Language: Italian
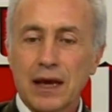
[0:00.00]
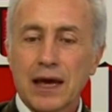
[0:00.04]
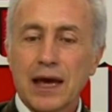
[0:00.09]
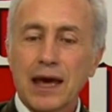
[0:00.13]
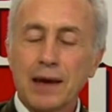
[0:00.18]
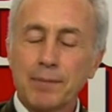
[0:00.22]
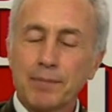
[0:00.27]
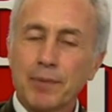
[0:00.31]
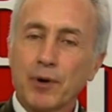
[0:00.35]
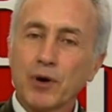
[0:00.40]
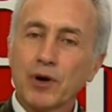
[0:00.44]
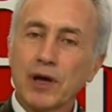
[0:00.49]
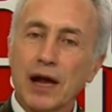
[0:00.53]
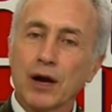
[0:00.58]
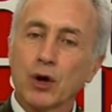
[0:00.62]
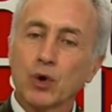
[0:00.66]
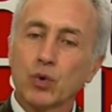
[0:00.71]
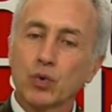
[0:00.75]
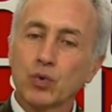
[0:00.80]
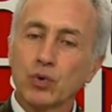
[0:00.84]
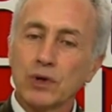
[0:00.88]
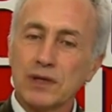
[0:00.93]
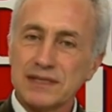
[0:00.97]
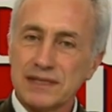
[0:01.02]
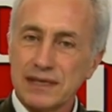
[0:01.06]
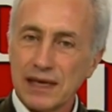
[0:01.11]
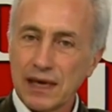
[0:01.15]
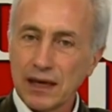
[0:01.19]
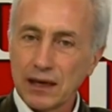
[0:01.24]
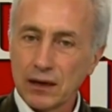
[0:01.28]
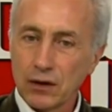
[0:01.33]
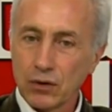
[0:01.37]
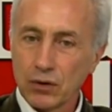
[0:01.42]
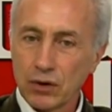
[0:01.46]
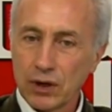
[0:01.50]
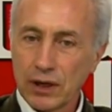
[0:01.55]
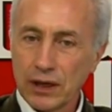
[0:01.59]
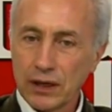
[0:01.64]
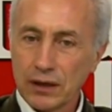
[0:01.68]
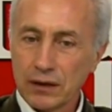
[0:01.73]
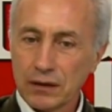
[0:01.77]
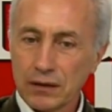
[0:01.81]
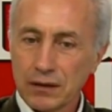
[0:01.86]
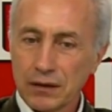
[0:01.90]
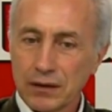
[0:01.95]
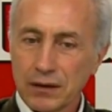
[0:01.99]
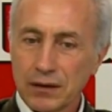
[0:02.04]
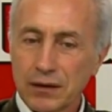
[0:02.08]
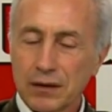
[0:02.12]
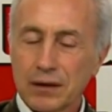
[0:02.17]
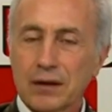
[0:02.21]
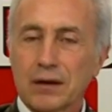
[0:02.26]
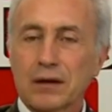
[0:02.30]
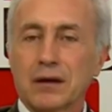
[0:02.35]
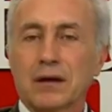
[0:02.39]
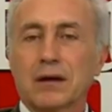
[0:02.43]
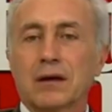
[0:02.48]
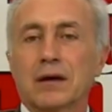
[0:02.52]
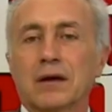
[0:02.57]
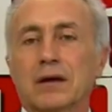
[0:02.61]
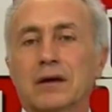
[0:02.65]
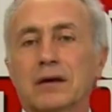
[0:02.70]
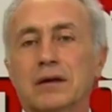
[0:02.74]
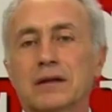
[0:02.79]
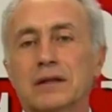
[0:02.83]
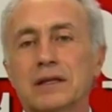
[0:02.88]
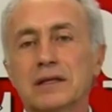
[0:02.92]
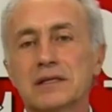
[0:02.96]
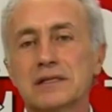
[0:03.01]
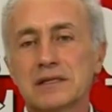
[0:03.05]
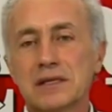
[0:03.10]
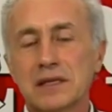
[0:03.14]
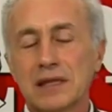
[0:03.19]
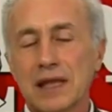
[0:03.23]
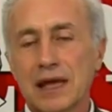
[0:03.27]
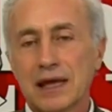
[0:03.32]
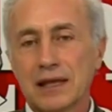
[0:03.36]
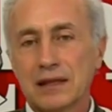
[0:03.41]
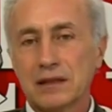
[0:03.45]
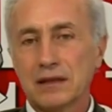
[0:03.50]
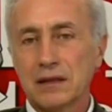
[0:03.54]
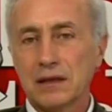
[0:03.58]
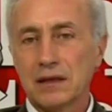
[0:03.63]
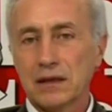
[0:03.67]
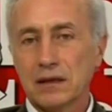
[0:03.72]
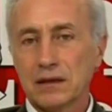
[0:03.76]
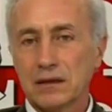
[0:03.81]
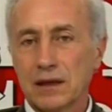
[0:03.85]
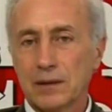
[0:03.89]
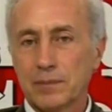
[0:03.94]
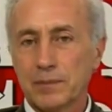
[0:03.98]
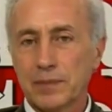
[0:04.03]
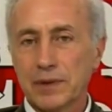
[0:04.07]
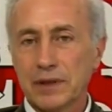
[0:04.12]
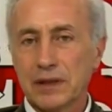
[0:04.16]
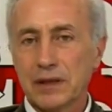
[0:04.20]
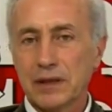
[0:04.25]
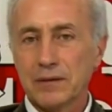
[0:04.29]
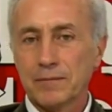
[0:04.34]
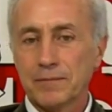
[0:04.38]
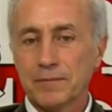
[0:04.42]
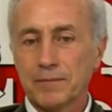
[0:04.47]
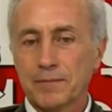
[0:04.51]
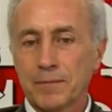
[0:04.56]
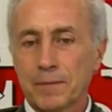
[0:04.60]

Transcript: e poi alcuni singoli eh, dissidenti del PD.